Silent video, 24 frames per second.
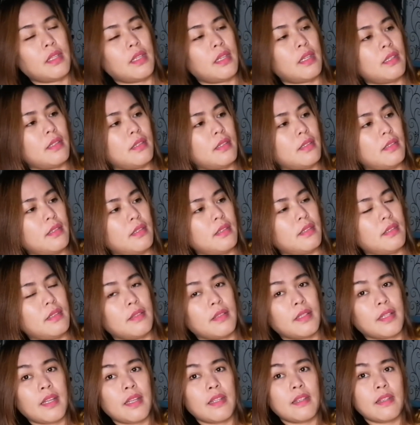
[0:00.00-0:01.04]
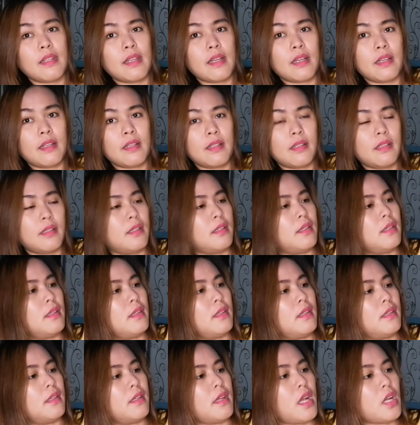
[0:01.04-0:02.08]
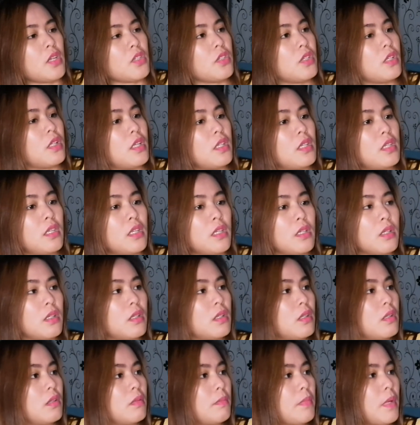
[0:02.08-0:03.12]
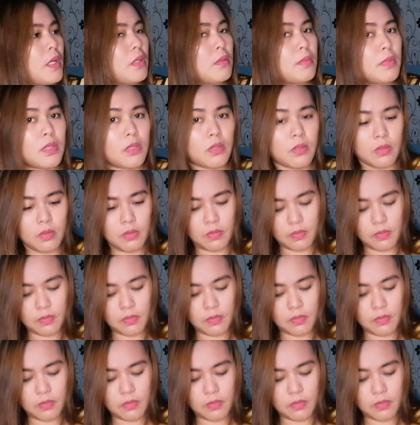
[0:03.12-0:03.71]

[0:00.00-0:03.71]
Ayan. Ganda. Actually, hindi, ano ba to?